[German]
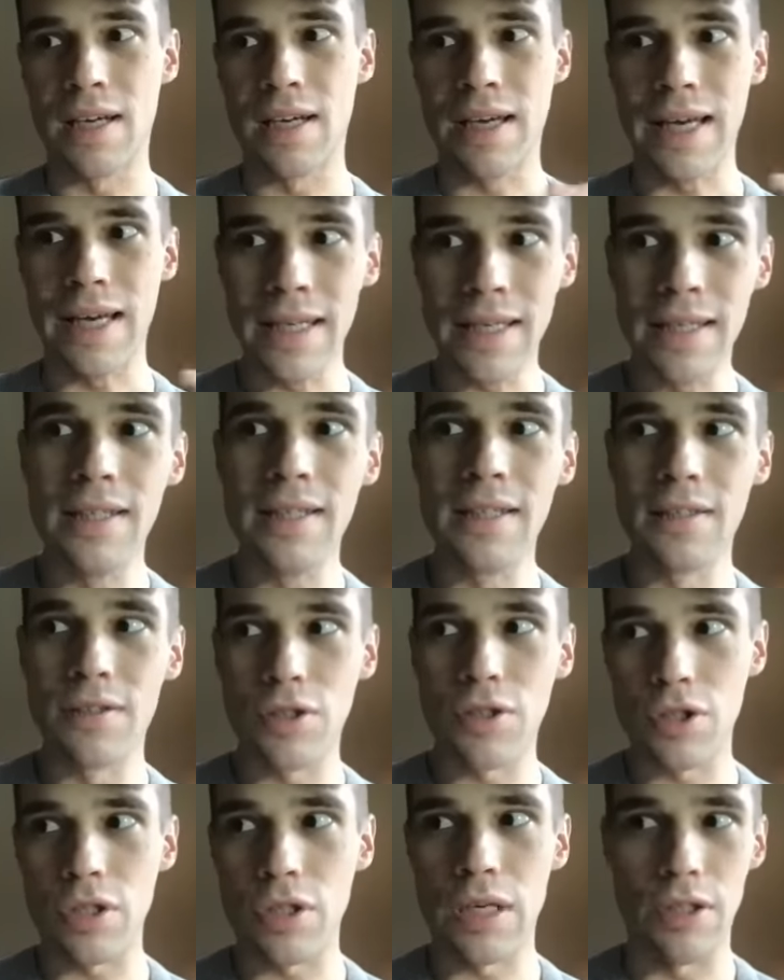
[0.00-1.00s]
hey,
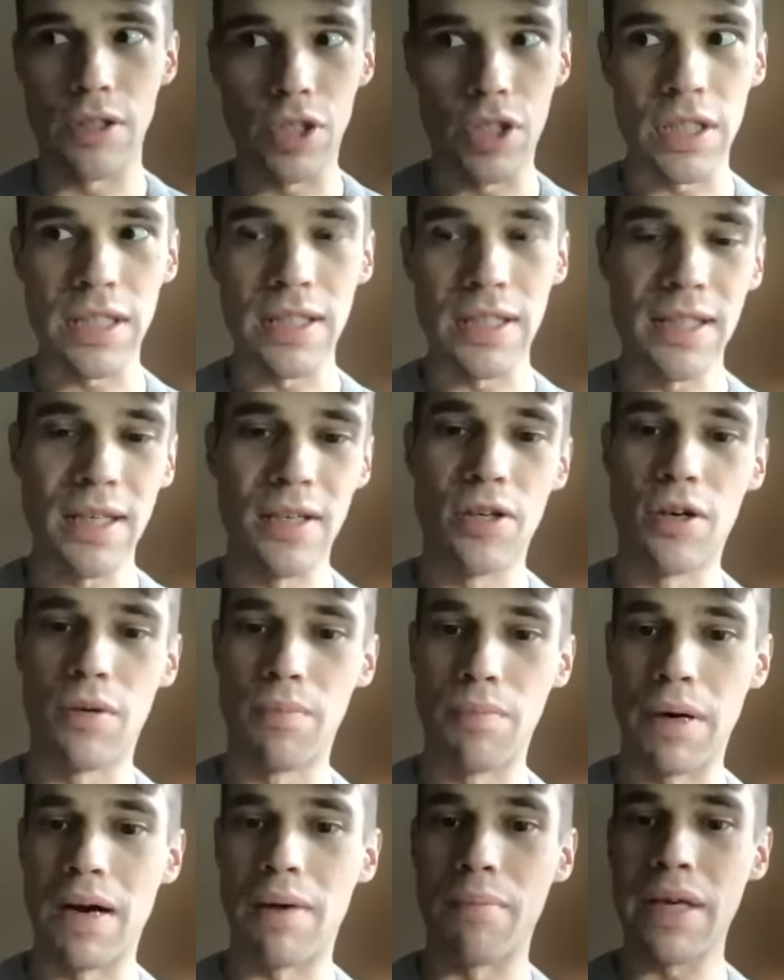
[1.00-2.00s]
hier entstehen dann noch
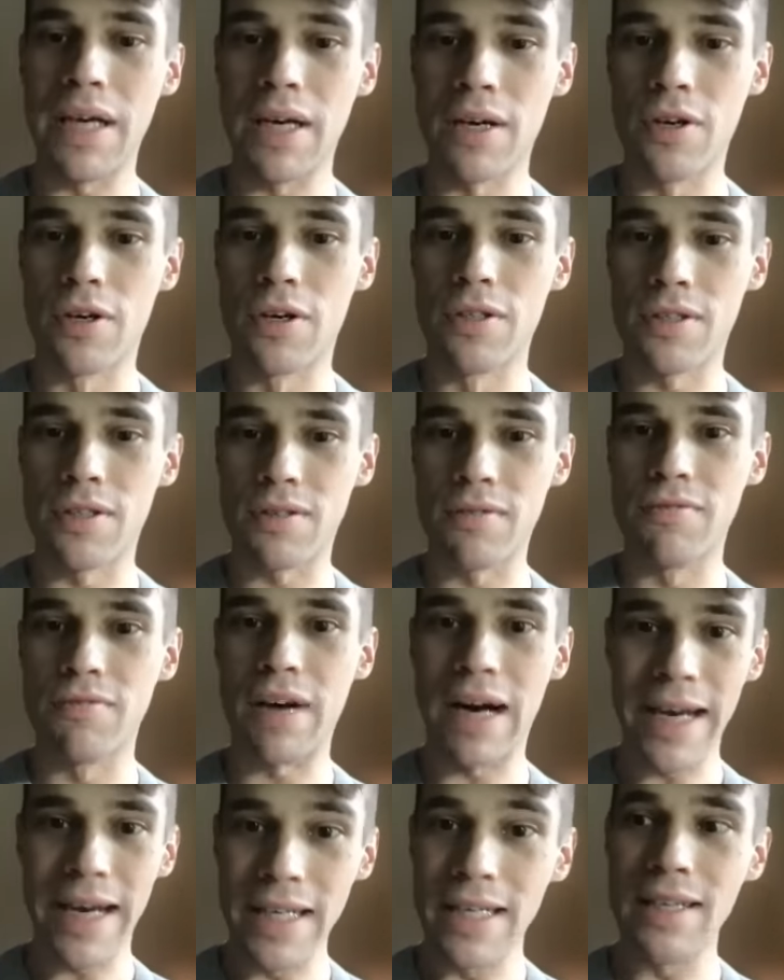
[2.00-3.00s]
ein paar Mehrkosten,
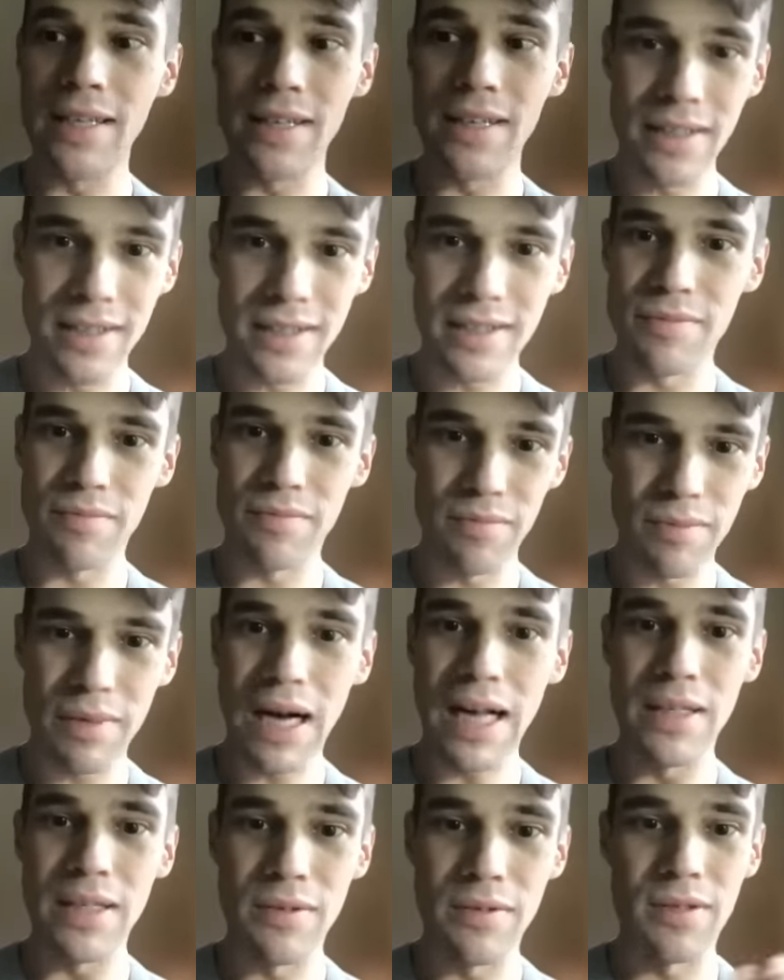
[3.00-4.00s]
weil ähm,
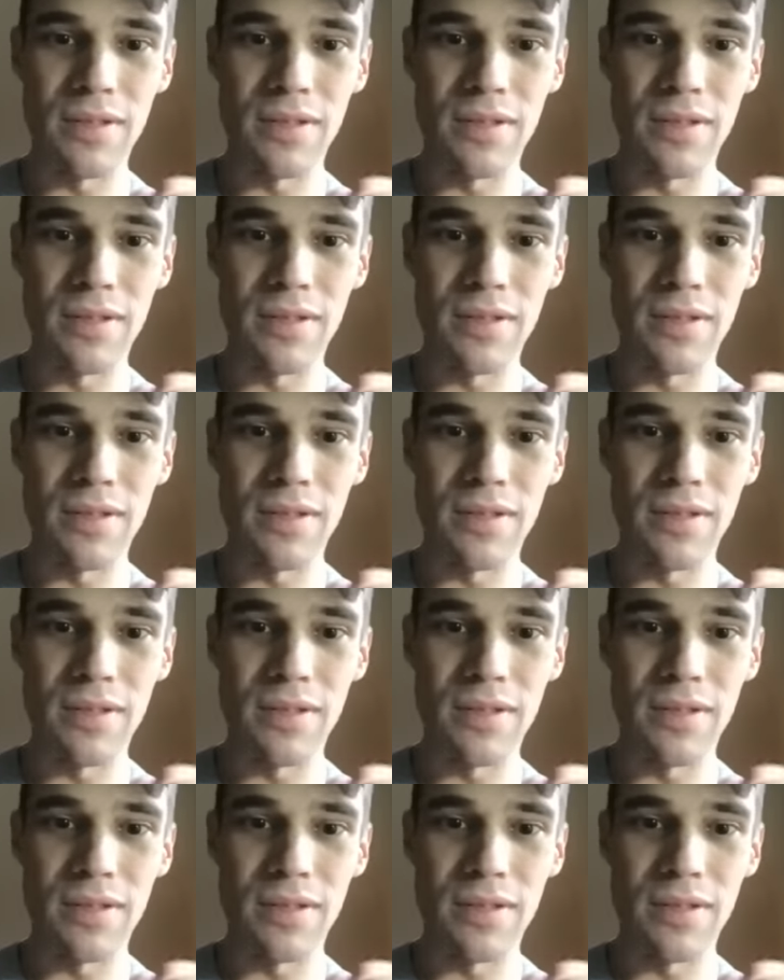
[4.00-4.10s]
Alt